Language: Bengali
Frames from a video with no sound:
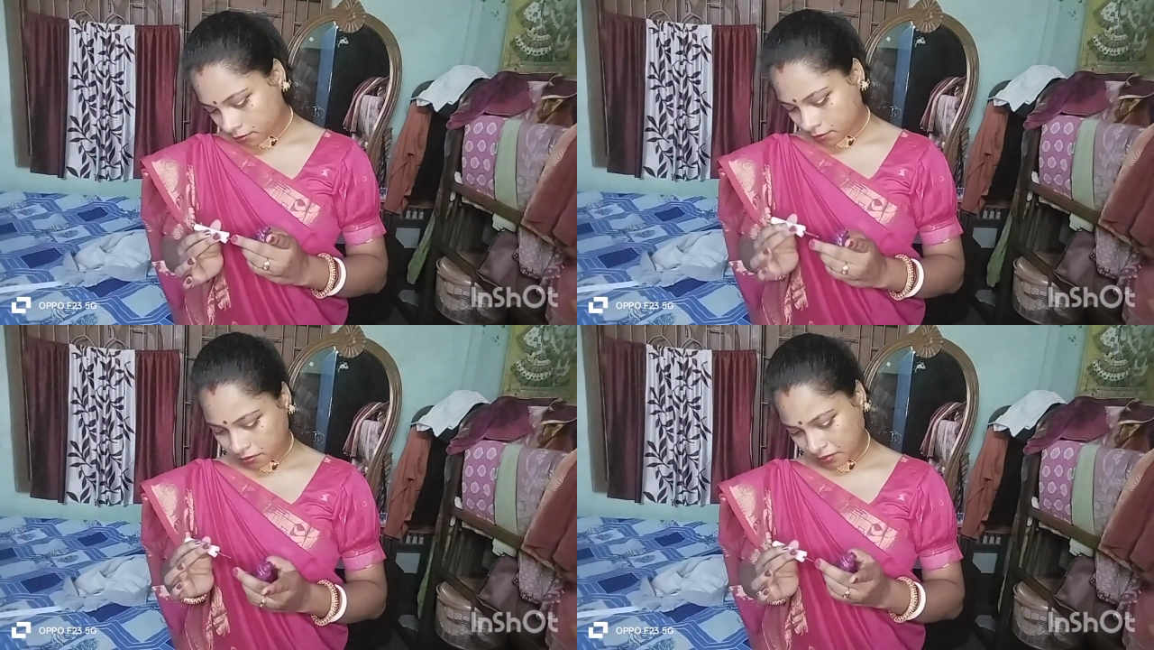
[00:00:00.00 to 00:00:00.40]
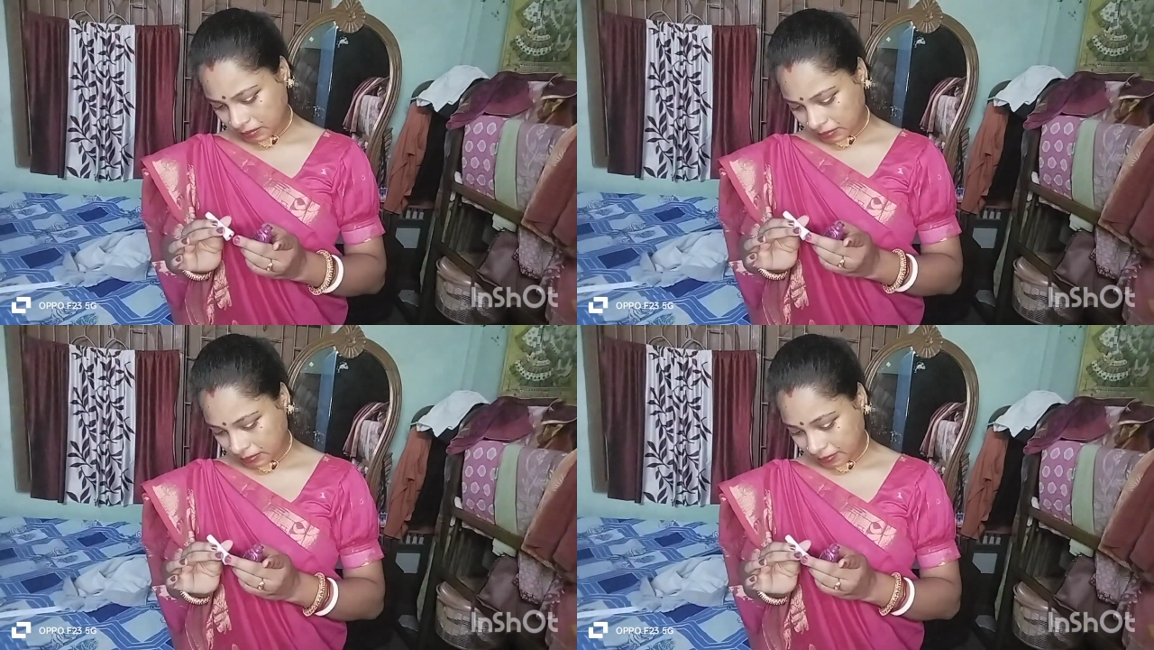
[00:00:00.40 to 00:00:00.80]
তো
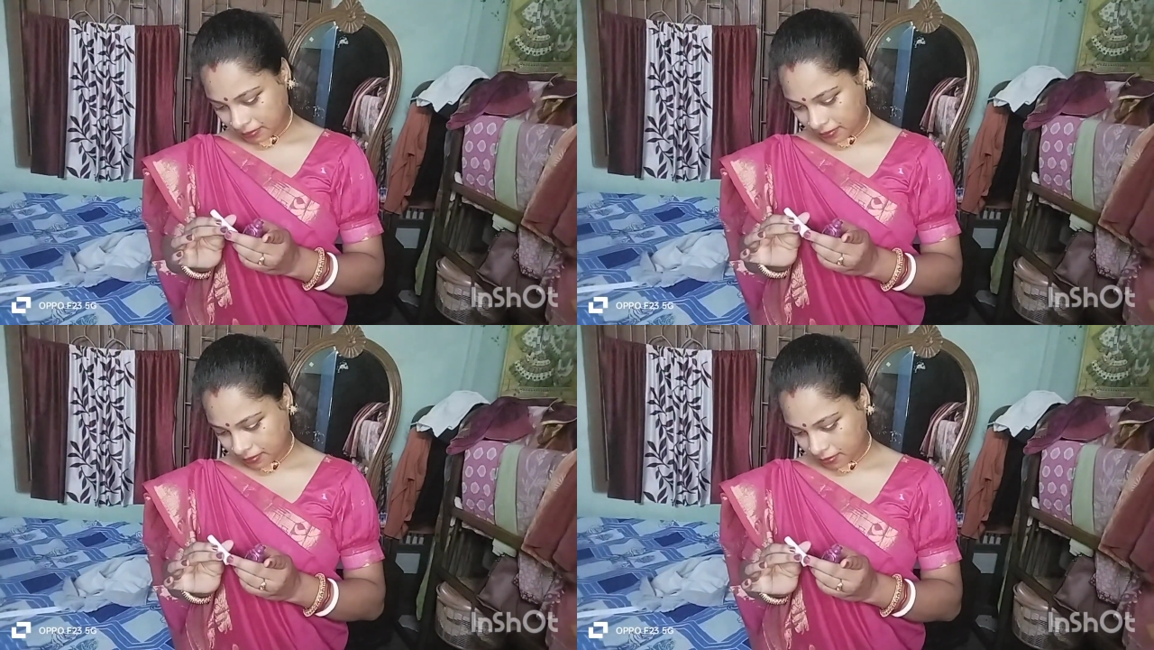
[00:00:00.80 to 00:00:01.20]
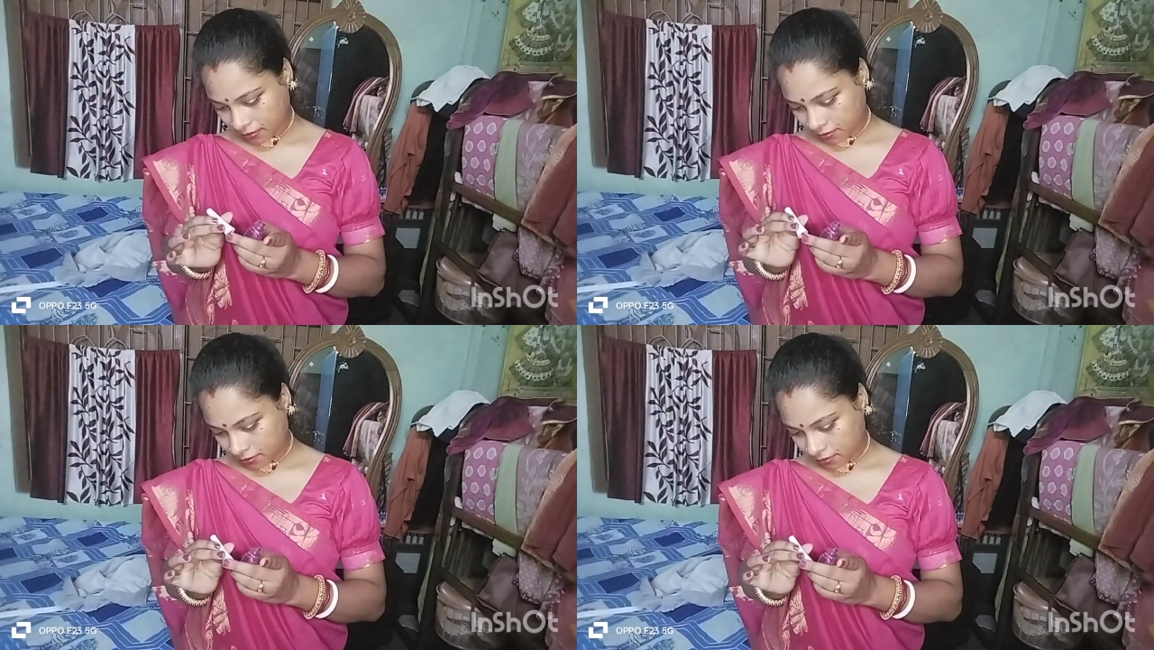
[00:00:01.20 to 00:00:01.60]
আমি এই
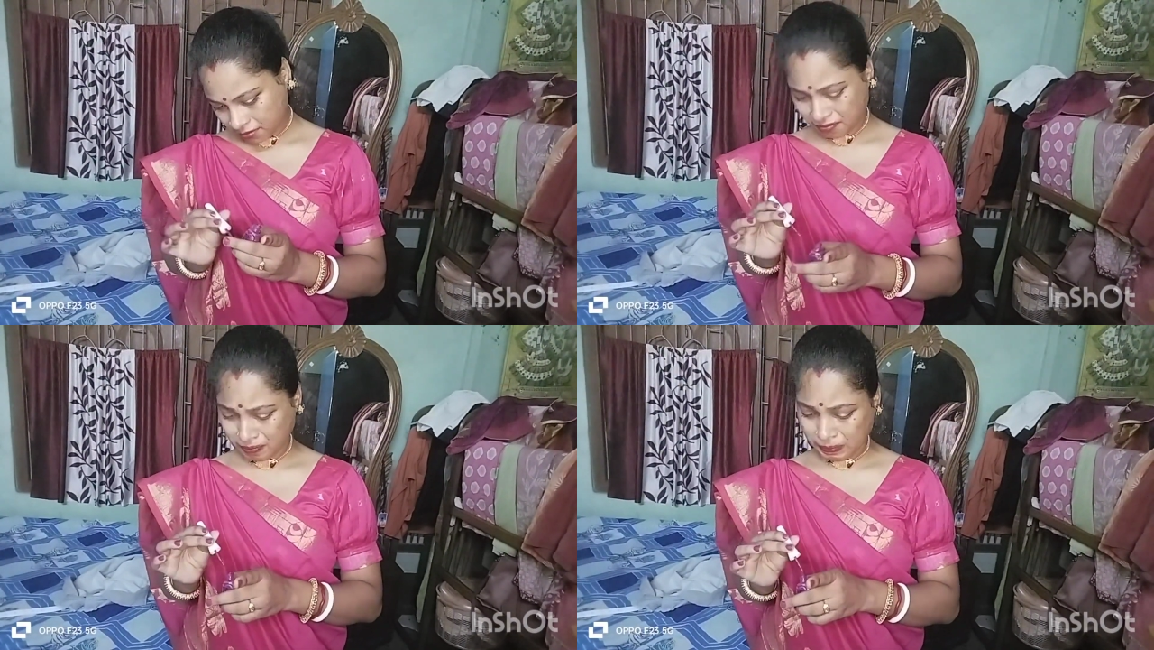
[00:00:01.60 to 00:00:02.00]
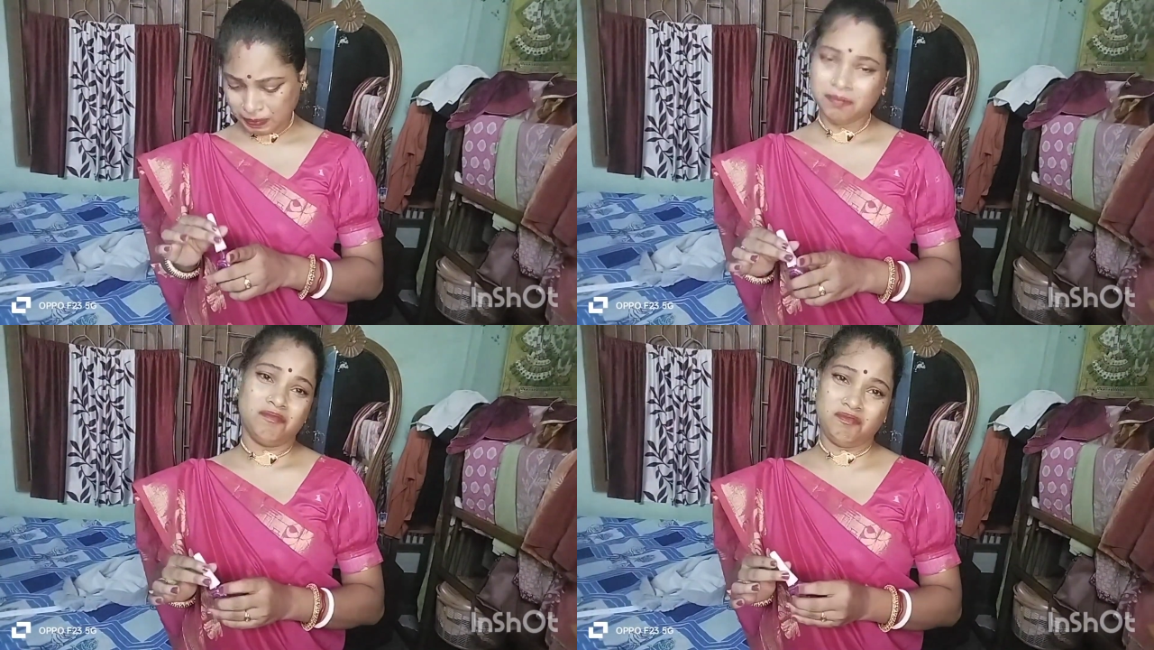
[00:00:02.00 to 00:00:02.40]
রেডি হই হই
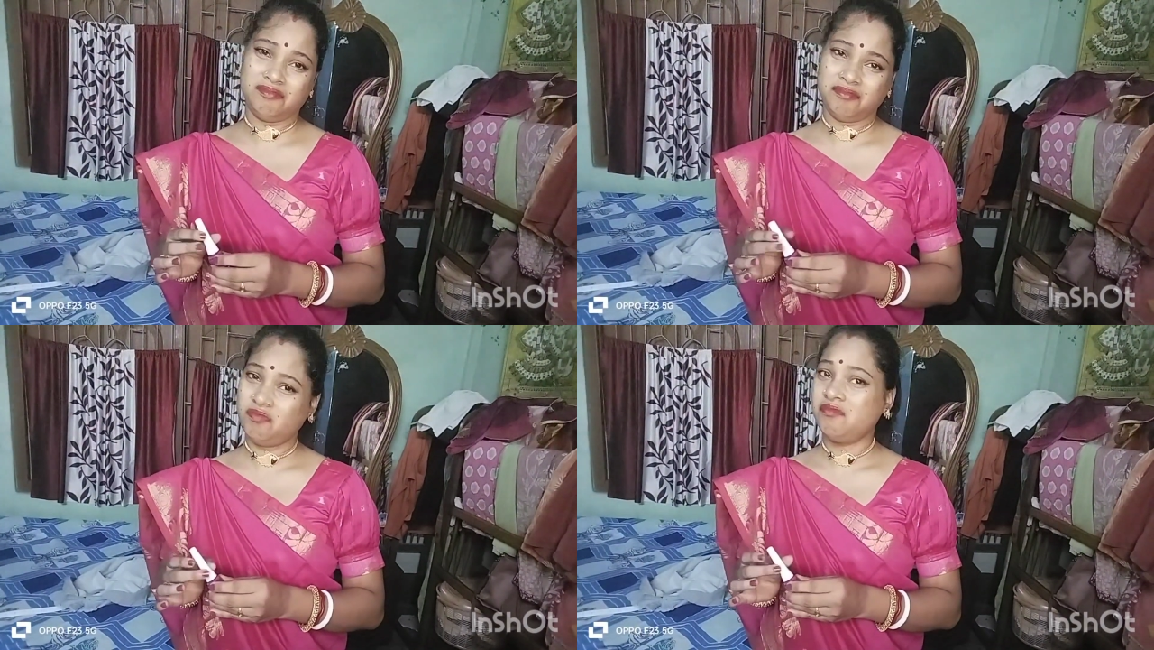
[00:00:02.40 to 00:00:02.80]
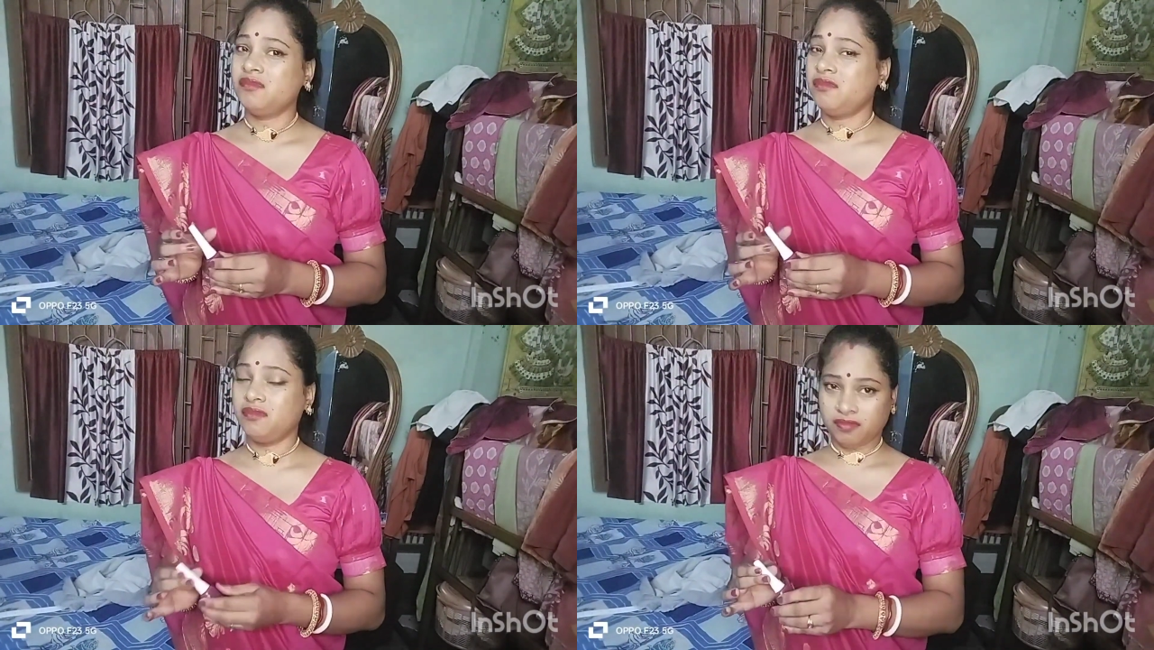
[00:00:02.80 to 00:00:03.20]
এরকম
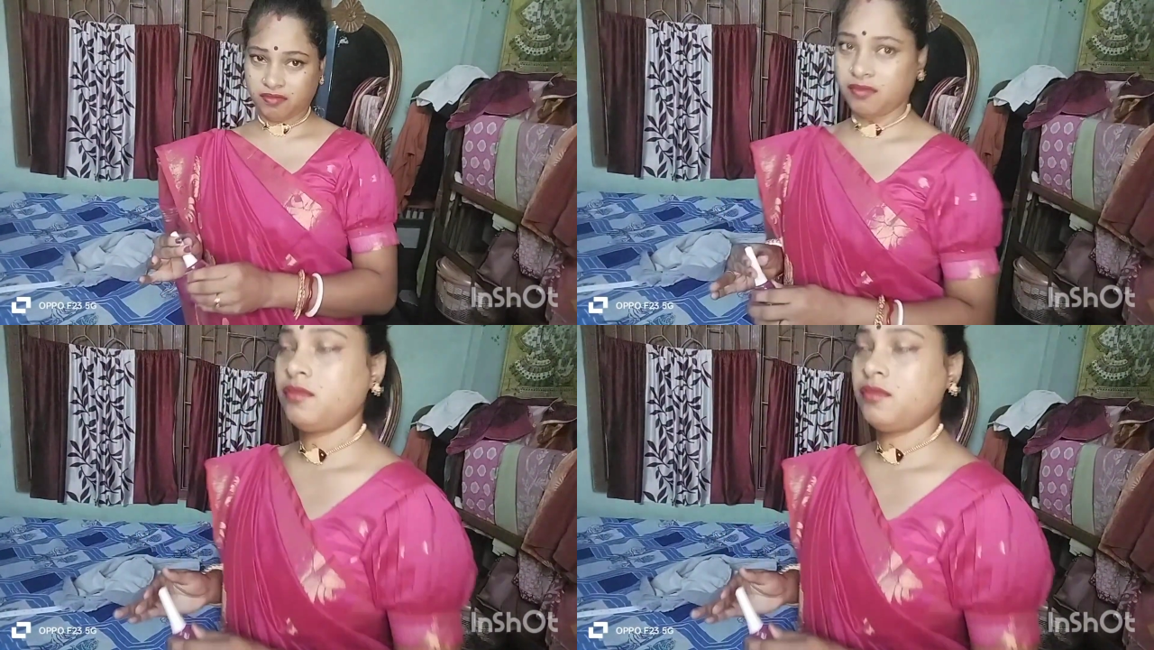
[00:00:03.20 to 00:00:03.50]
করে করে না